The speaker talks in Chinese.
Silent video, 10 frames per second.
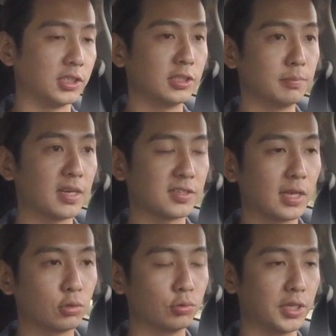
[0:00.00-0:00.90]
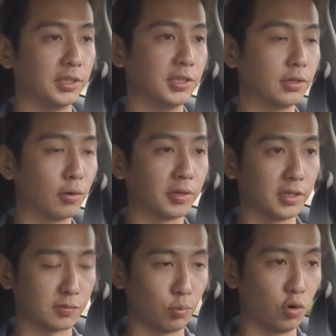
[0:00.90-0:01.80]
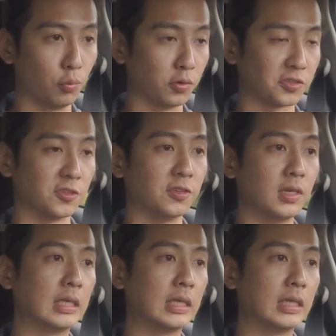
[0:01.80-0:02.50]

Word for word: 其实 Mazda2 也提供一个 Sport 模式。